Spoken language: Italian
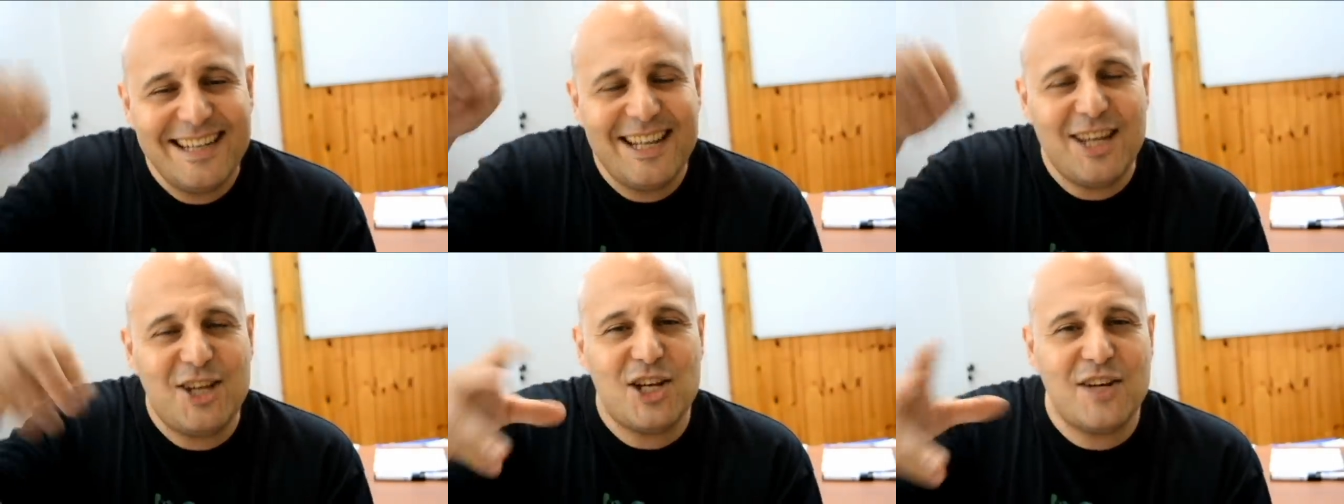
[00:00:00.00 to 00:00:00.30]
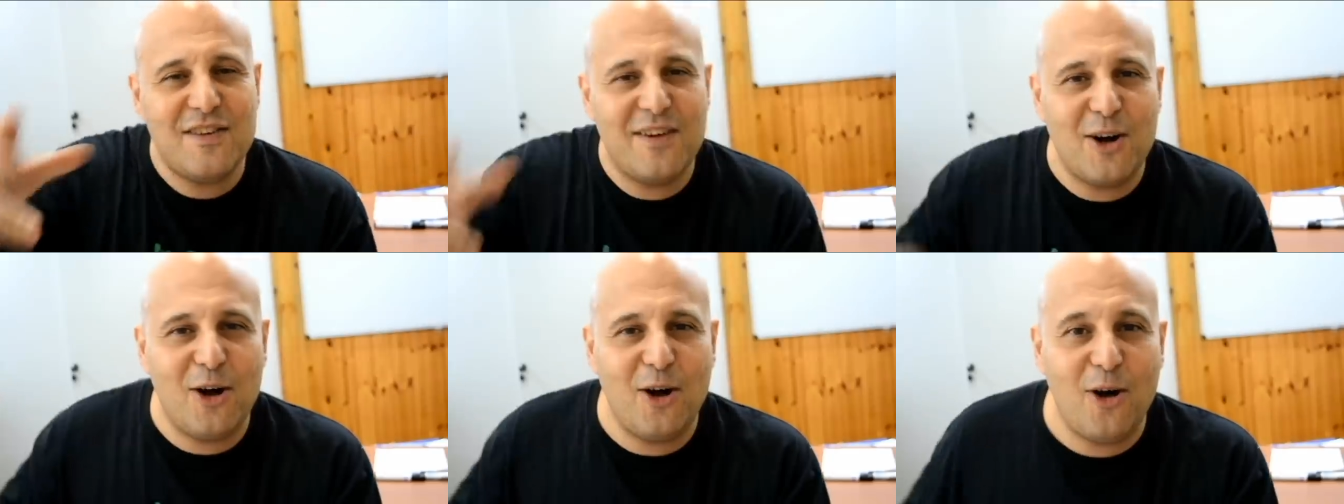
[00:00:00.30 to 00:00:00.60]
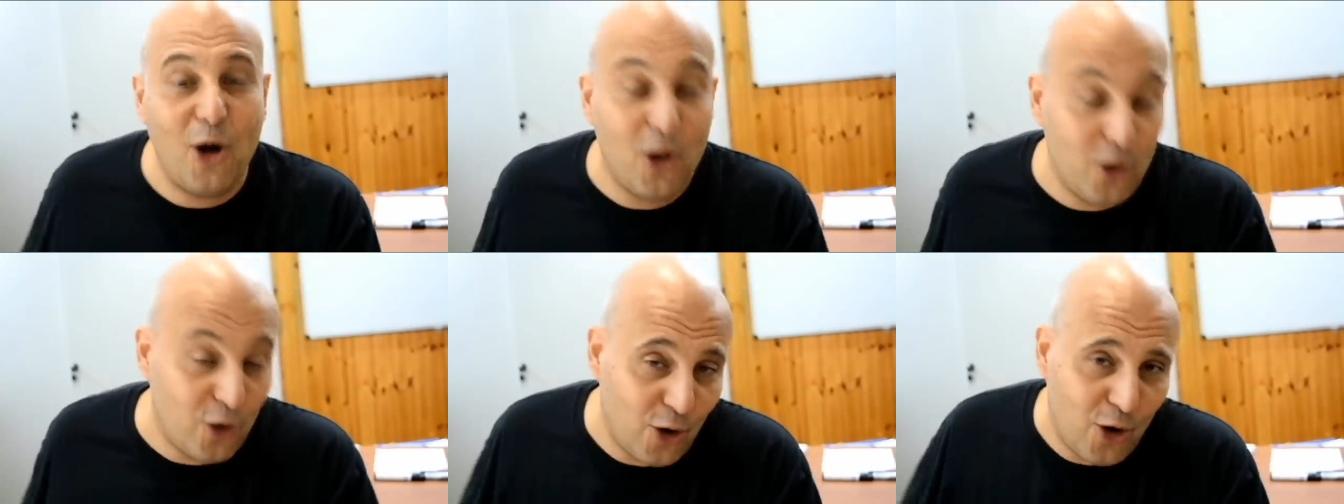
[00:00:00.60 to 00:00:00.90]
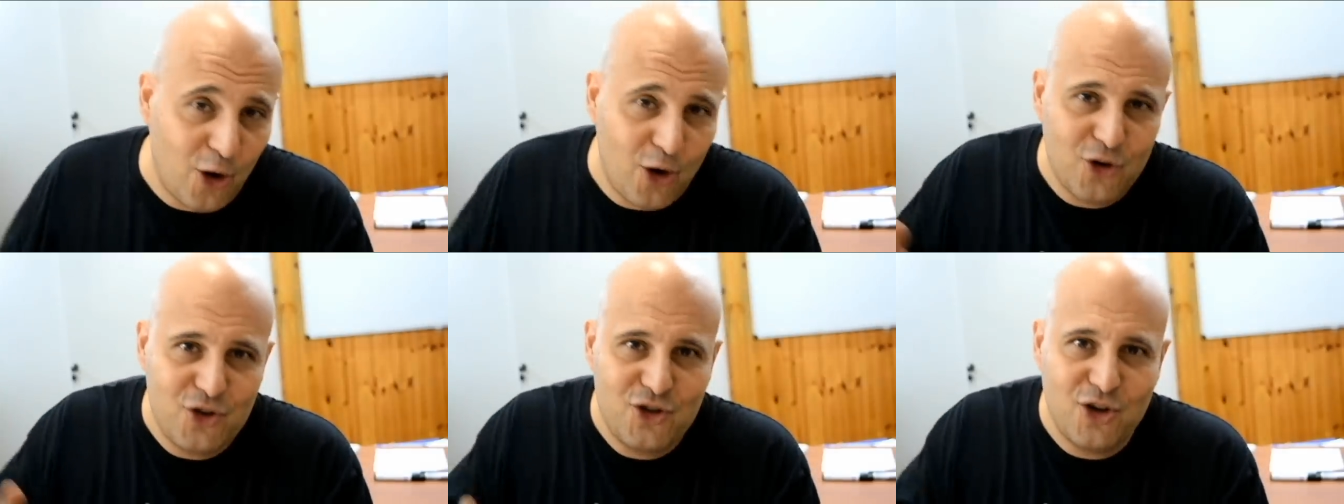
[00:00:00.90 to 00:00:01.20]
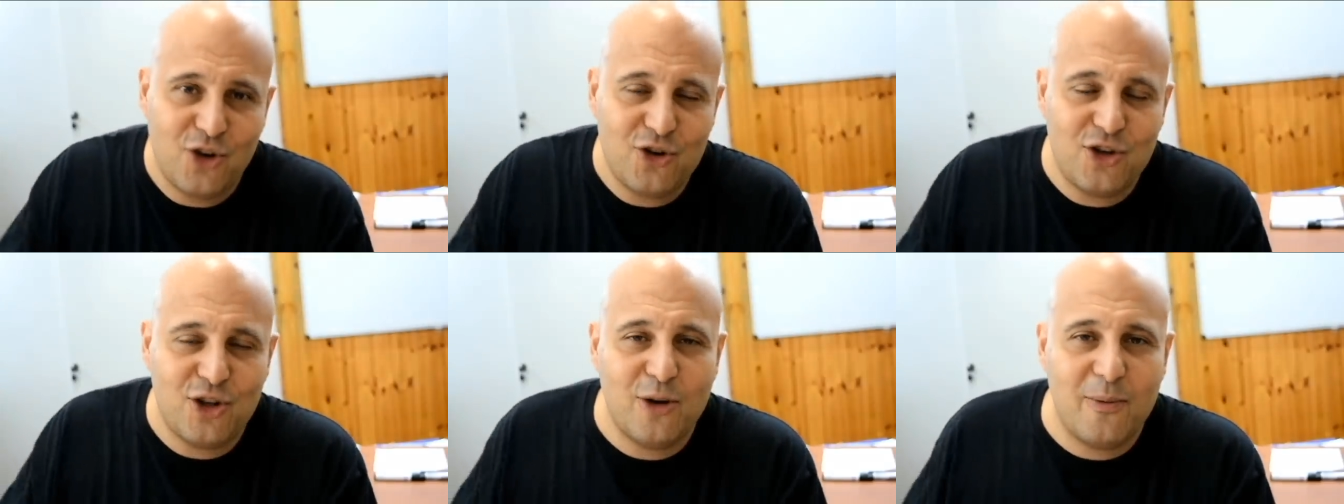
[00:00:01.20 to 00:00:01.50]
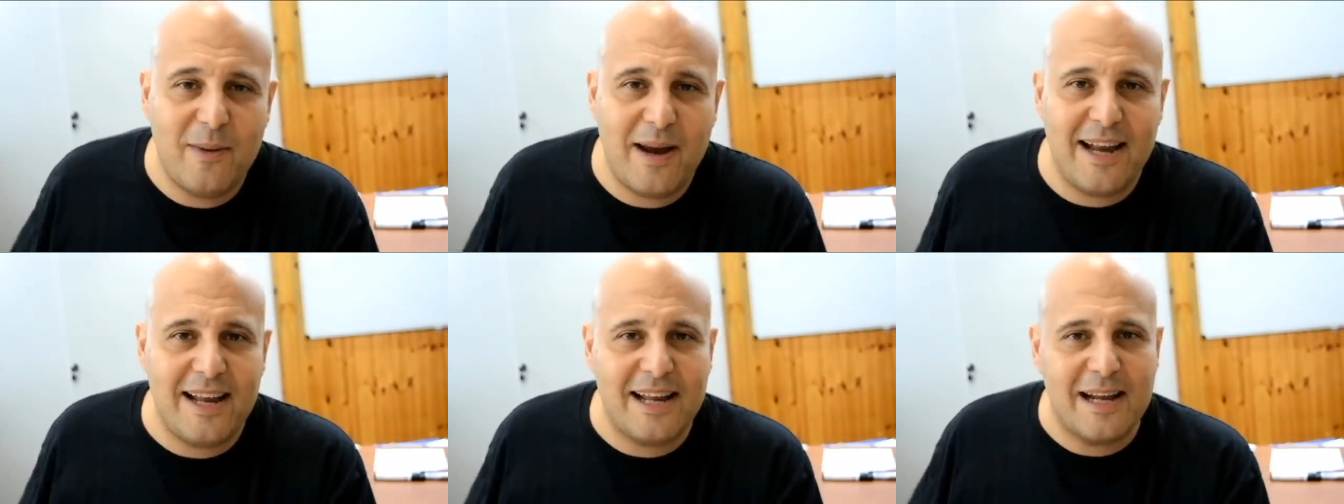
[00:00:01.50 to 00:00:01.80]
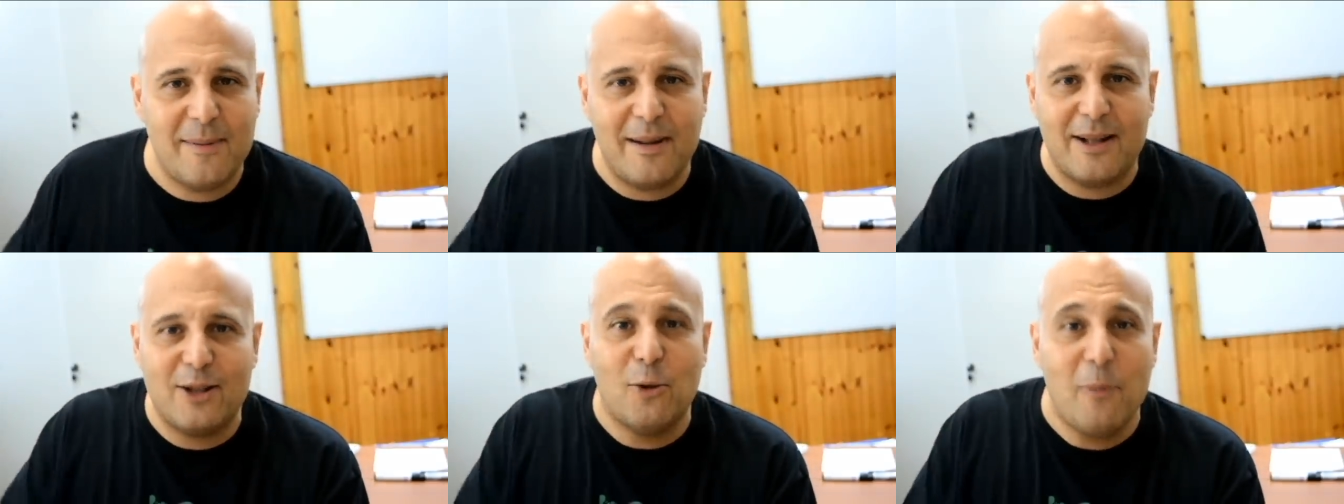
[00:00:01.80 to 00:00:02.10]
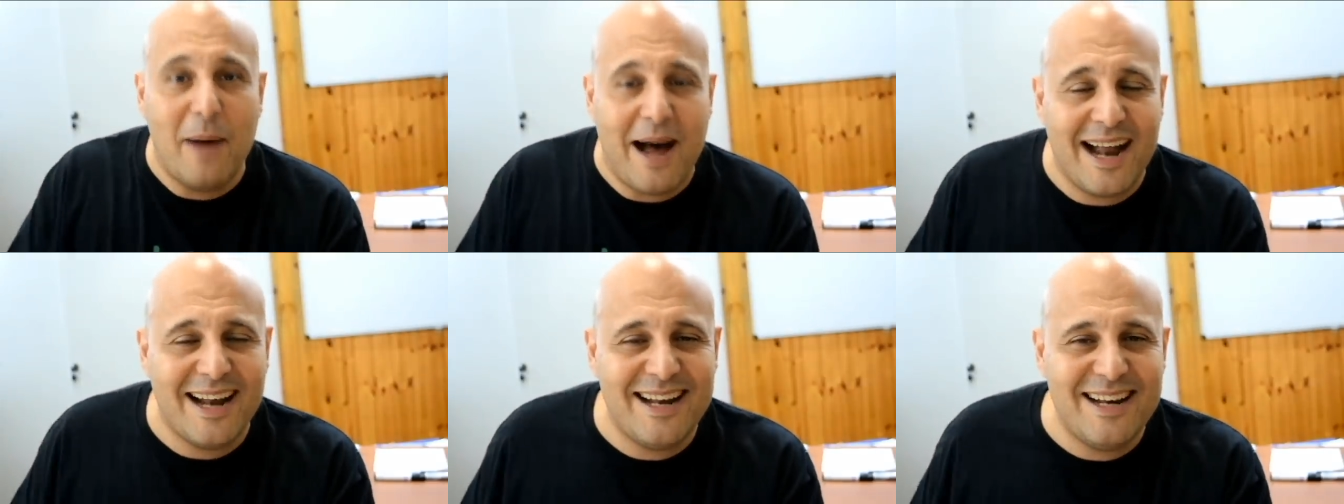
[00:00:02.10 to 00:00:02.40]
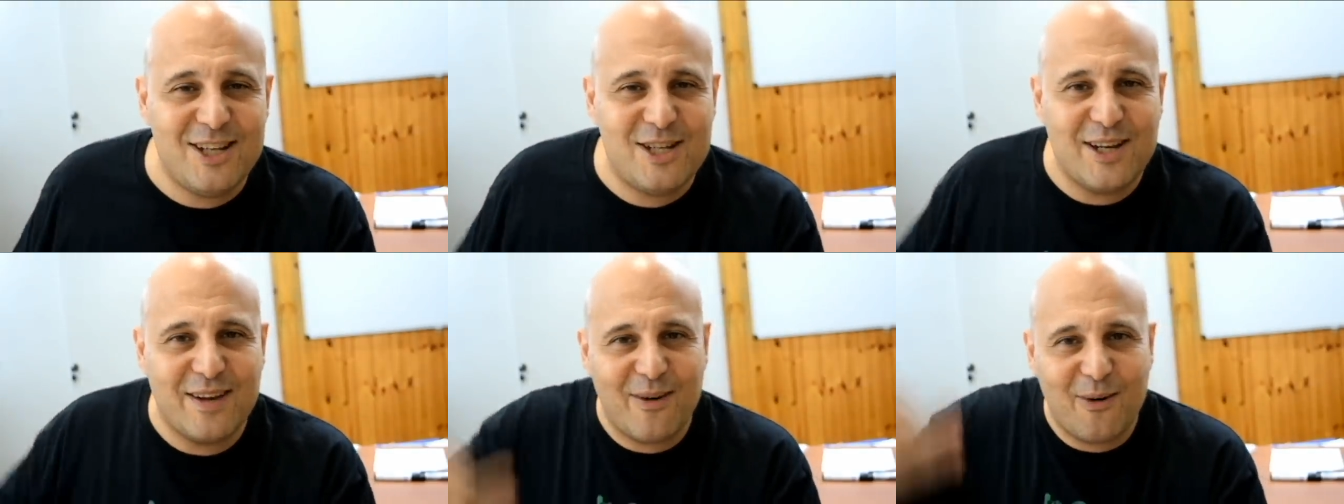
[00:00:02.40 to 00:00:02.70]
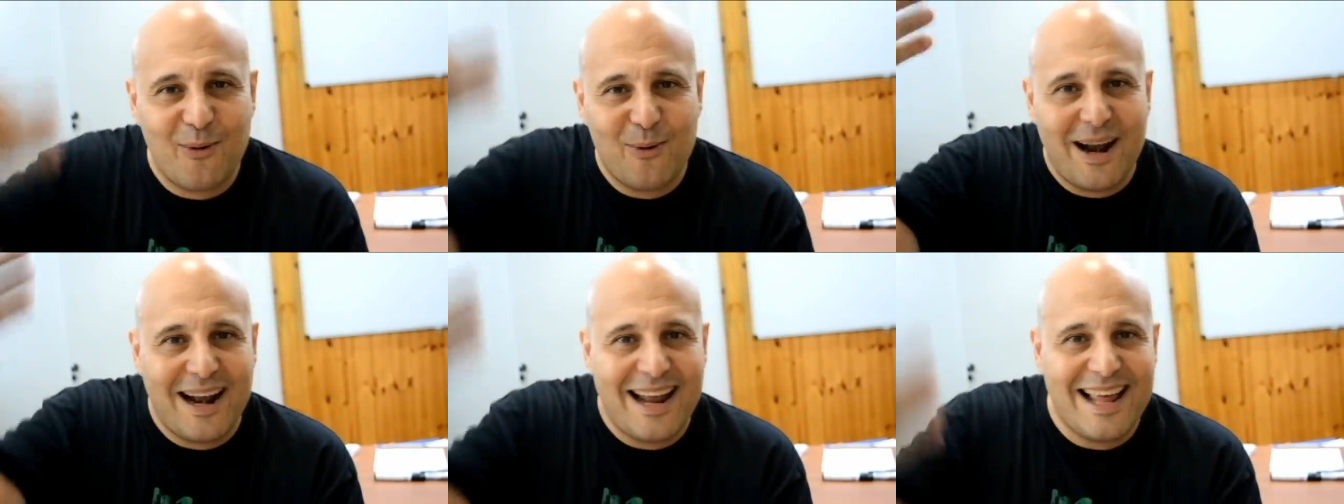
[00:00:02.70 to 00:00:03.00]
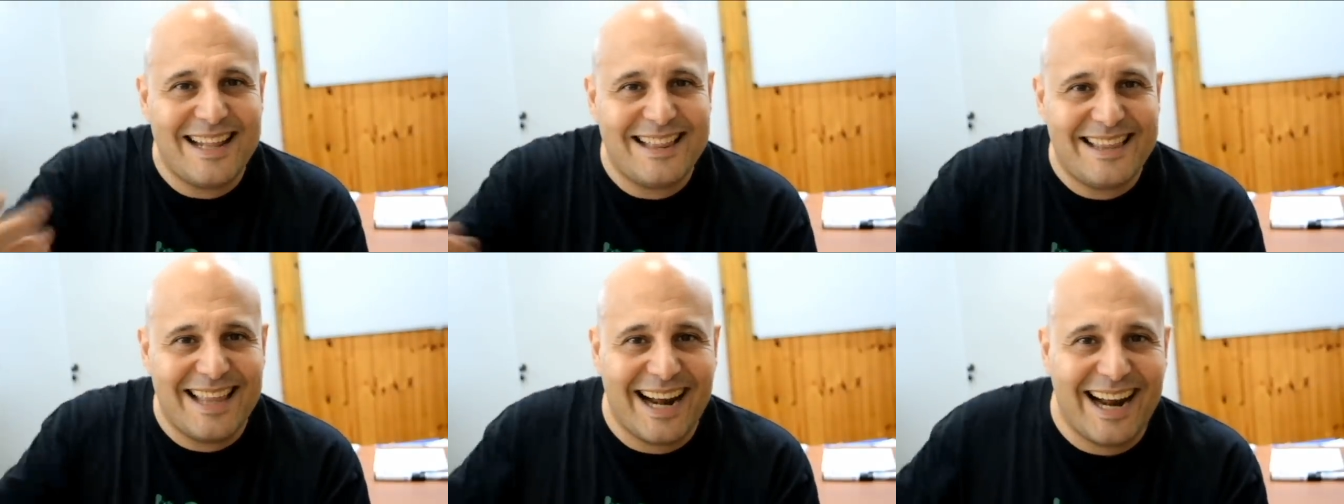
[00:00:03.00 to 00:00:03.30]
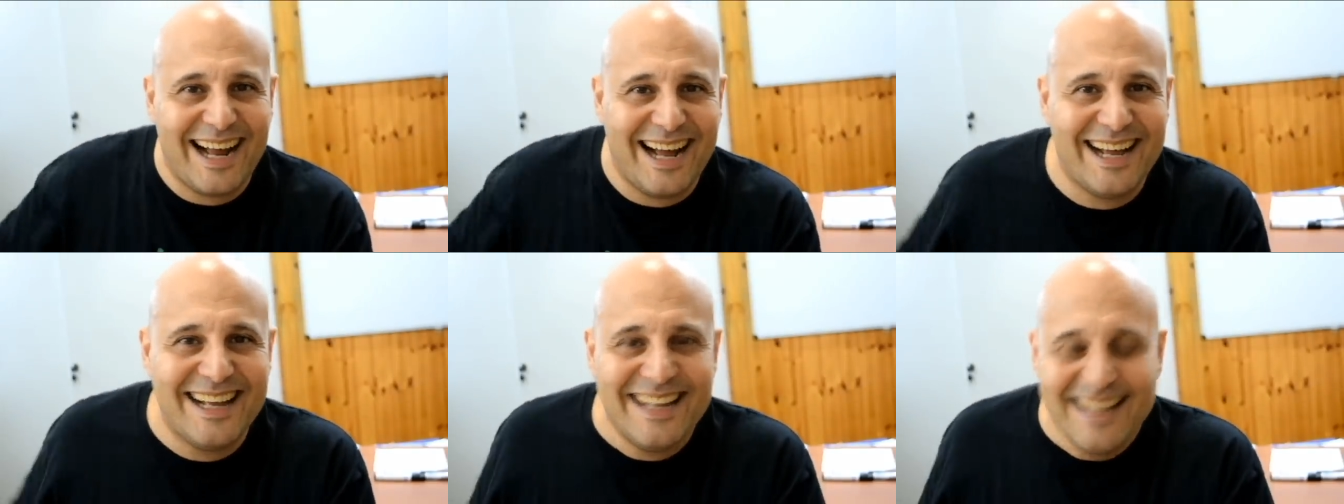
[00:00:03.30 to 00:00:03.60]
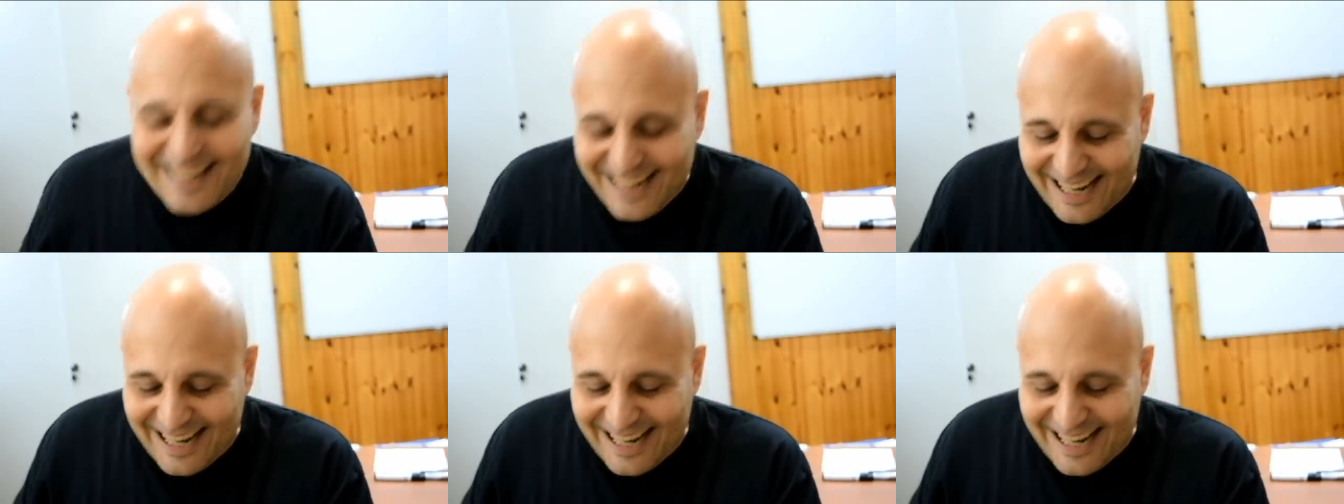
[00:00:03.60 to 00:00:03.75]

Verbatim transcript: riceverò, non oggi, oggi è domenica, ma domani riceverò una lettera,